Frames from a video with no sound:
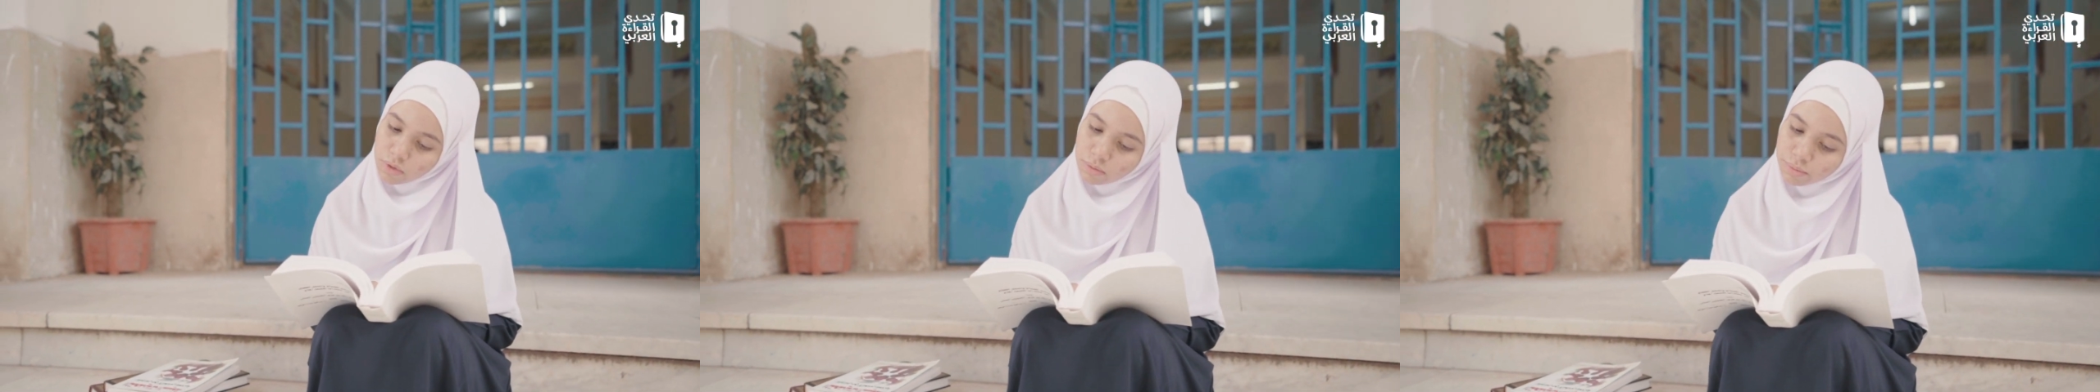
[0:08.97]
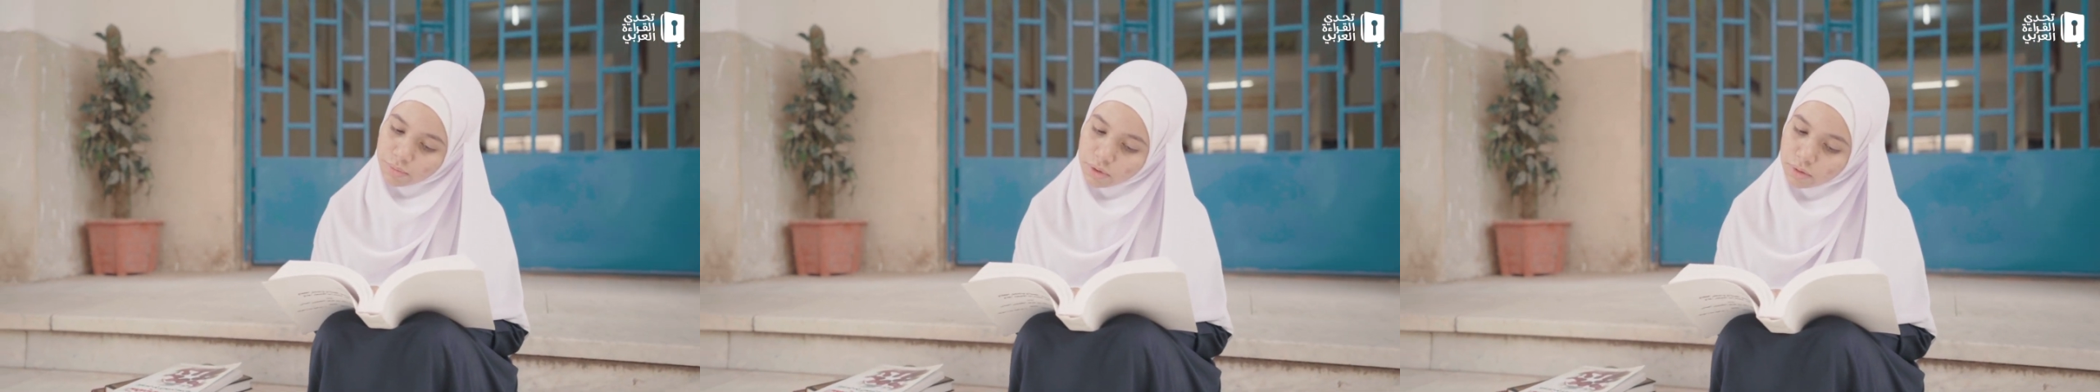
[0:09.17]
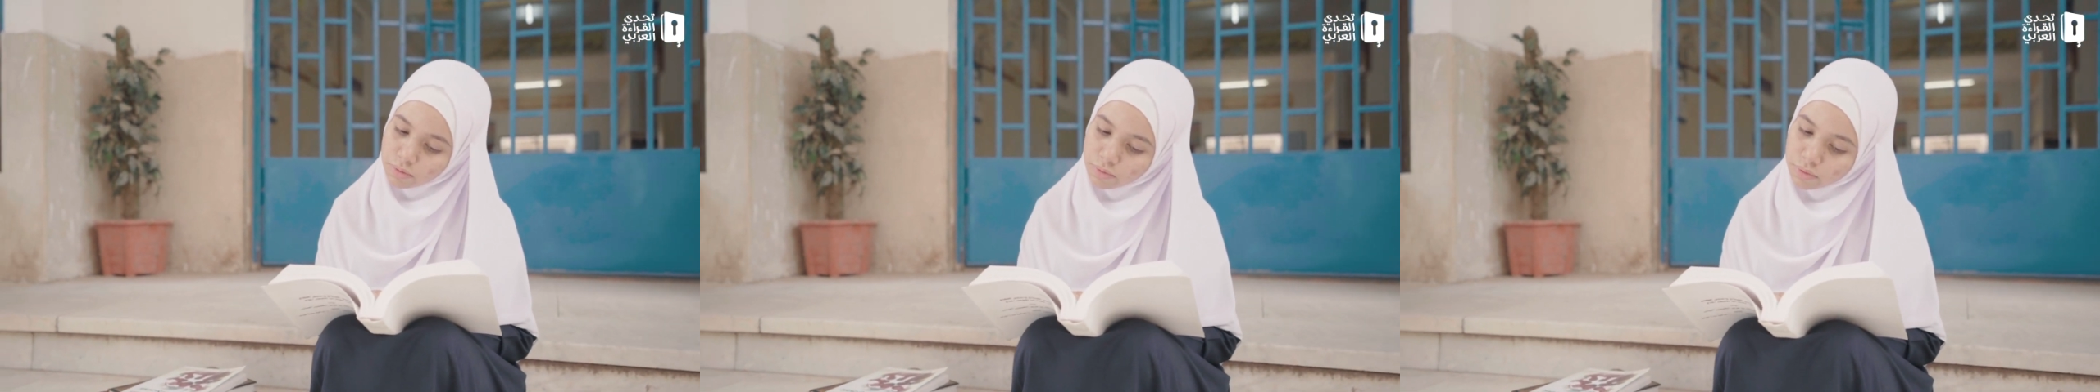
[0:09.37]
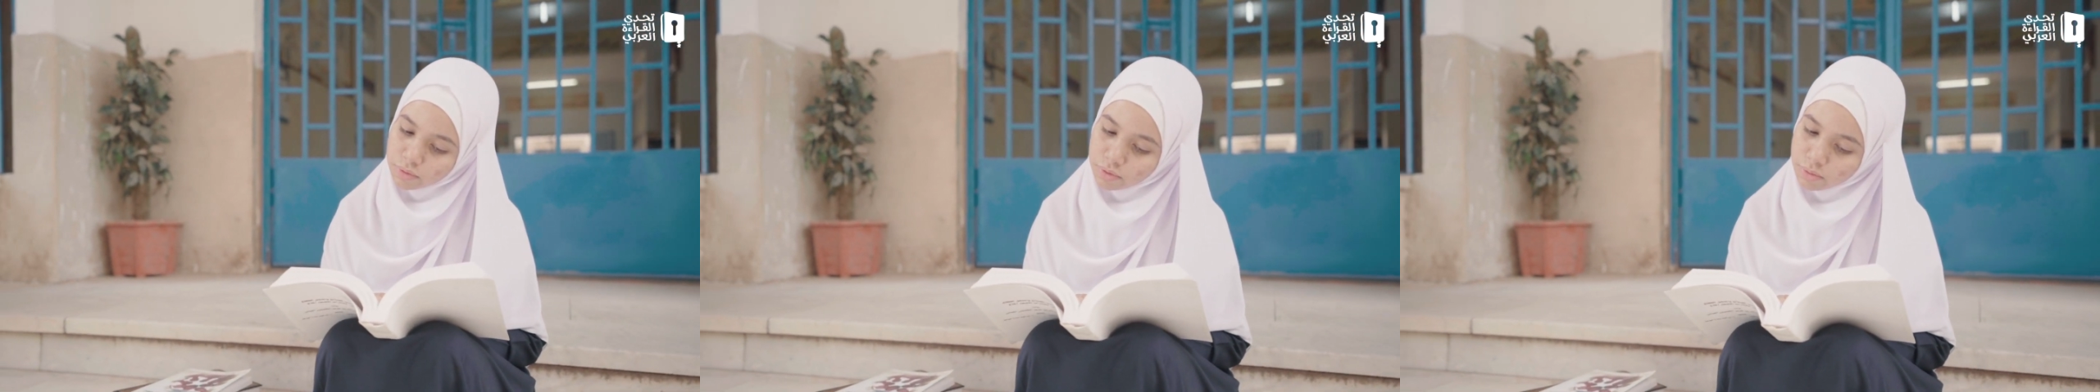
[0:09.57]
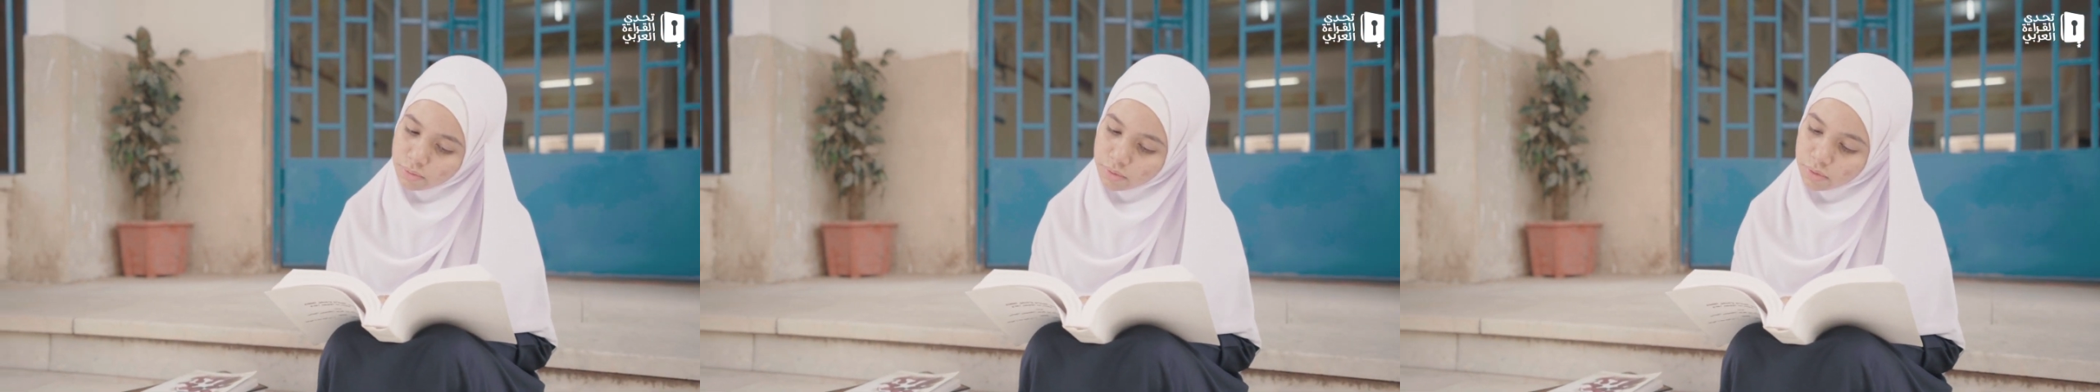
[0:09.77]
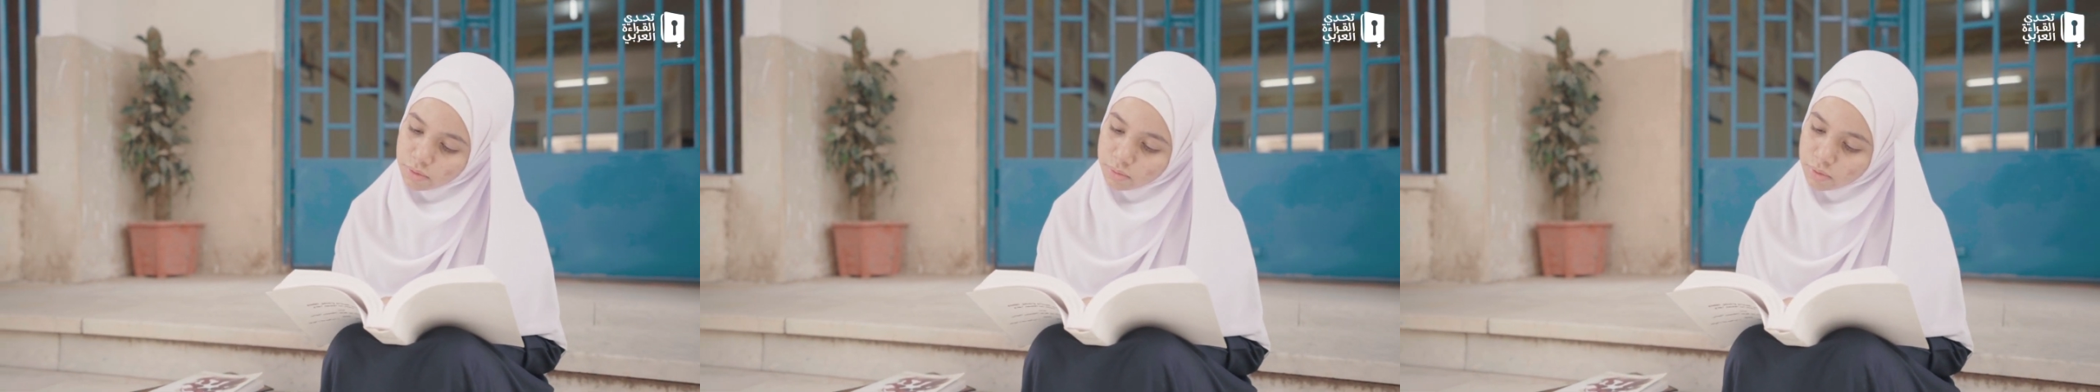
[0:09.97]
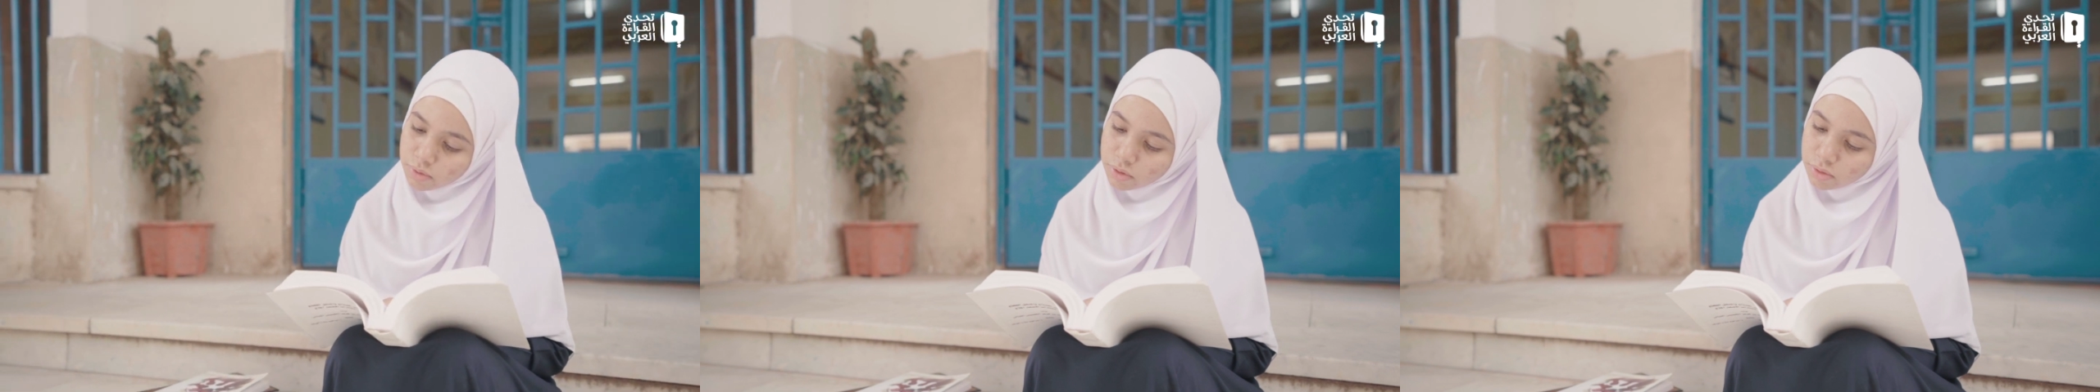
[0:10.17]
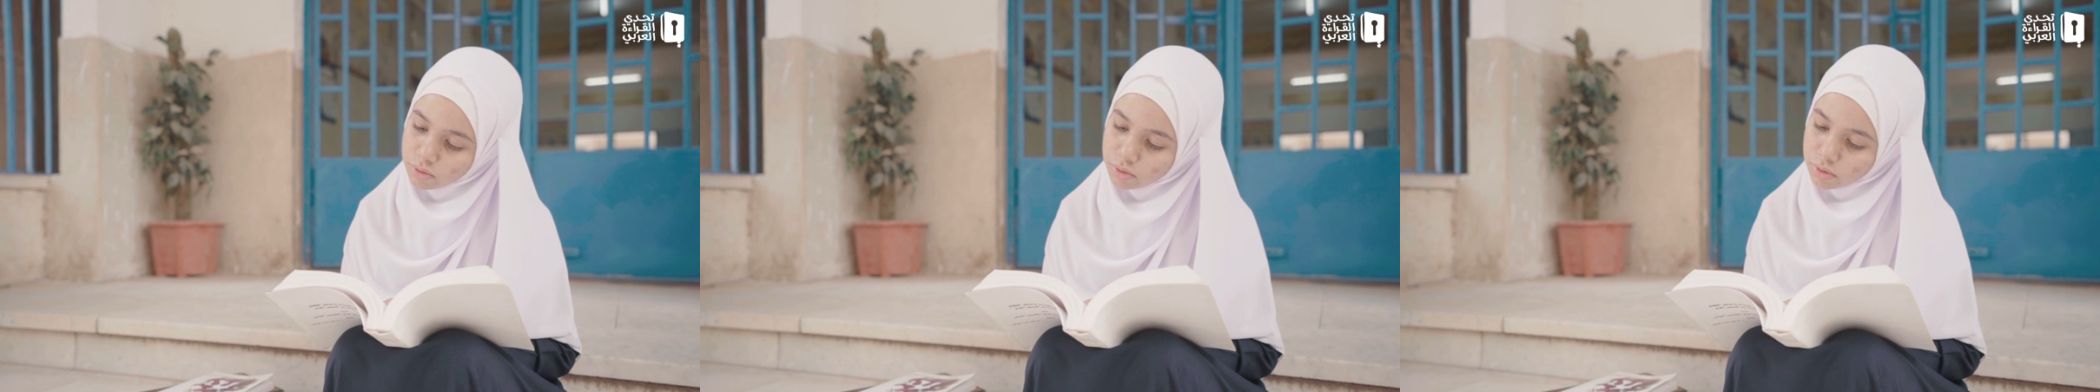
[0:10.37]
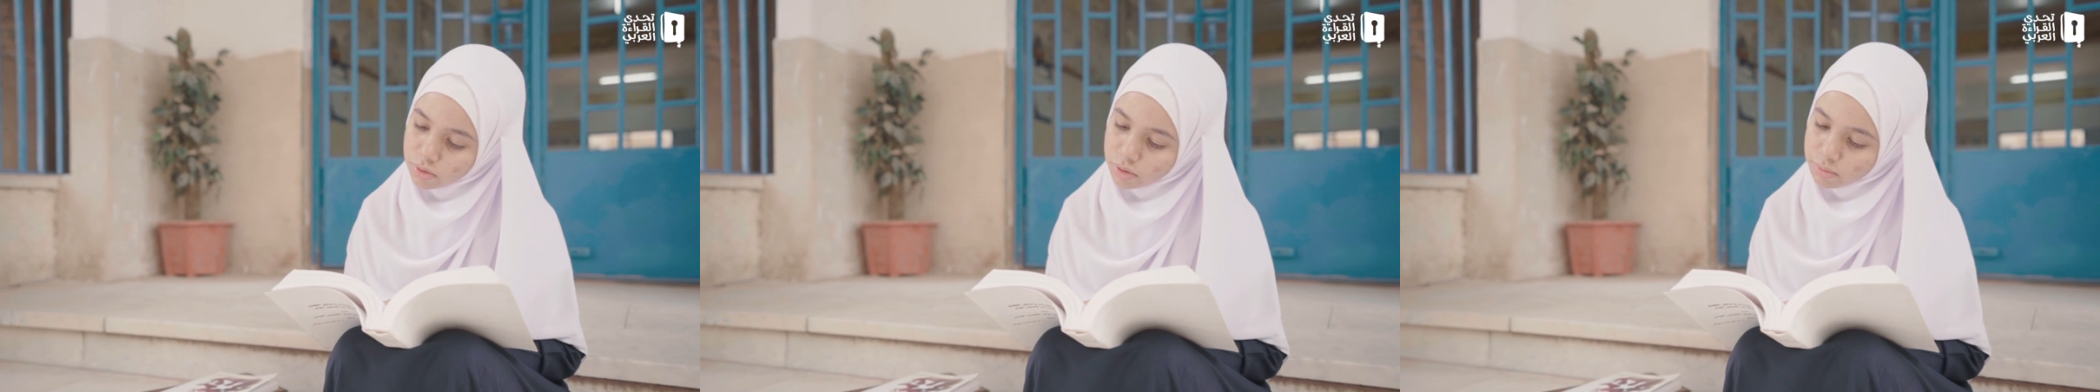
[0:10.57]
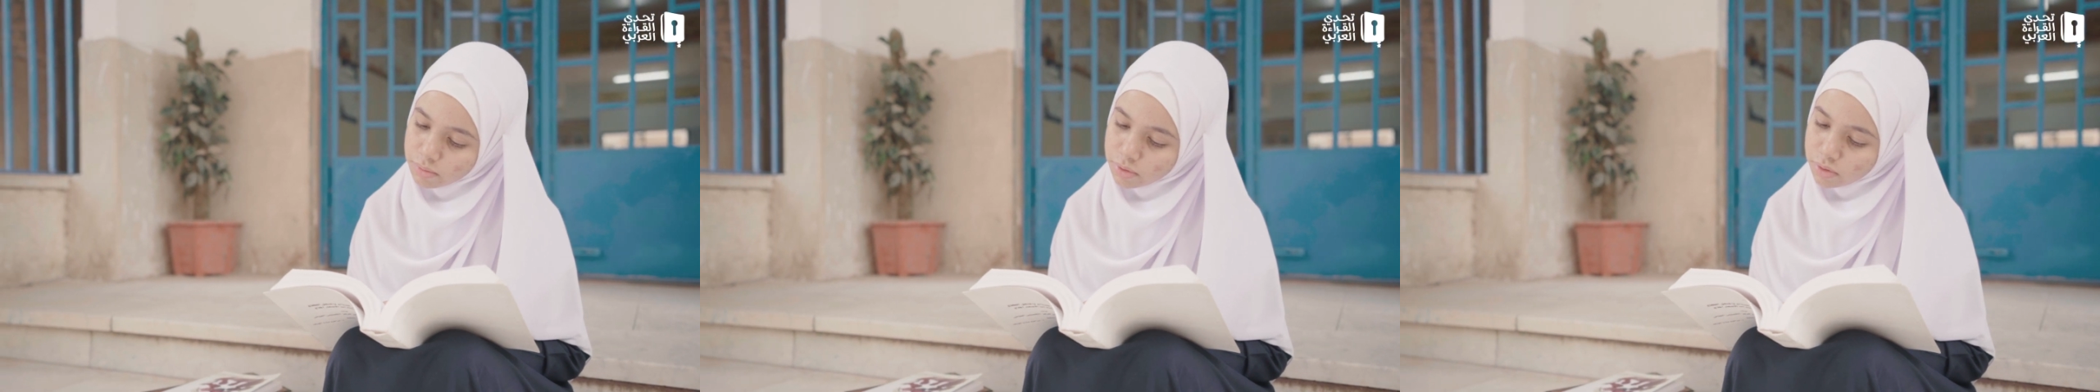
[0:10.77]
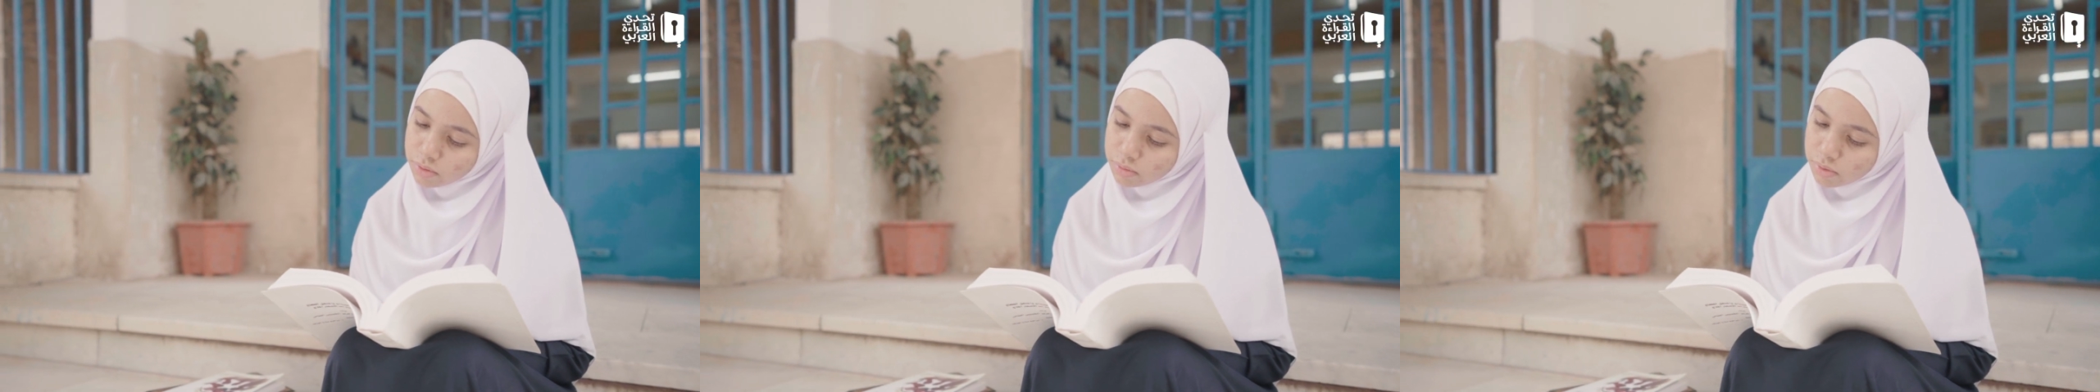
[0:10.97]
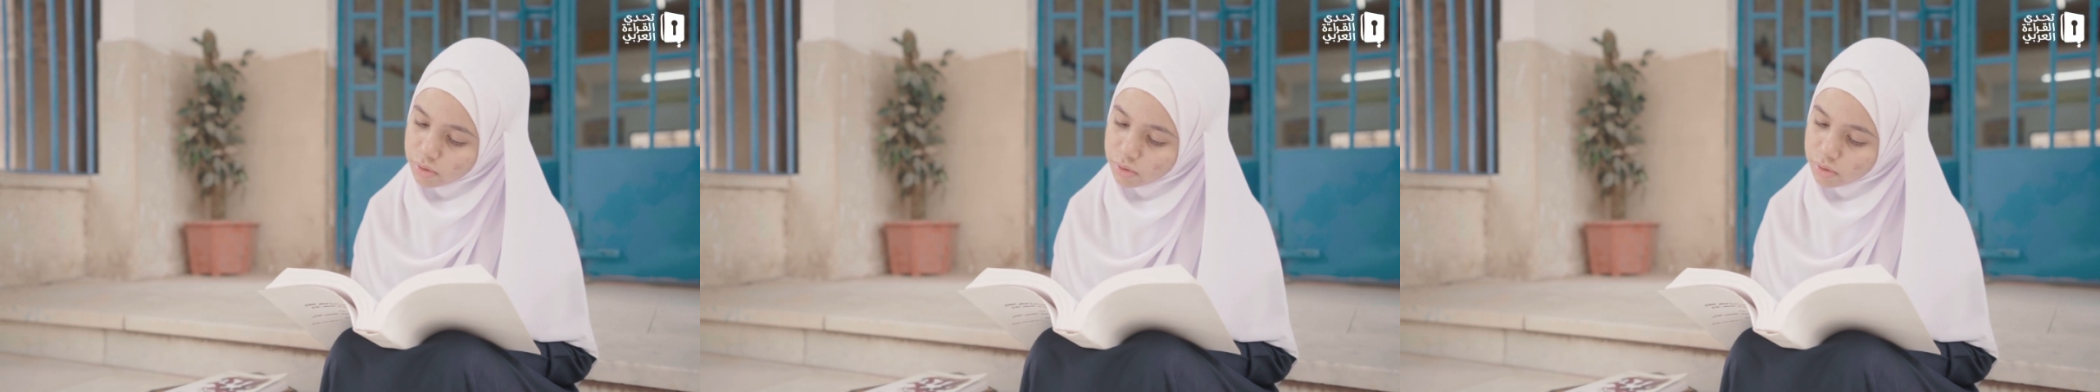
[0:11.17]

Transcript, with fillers: كل يوم أحمل كتبي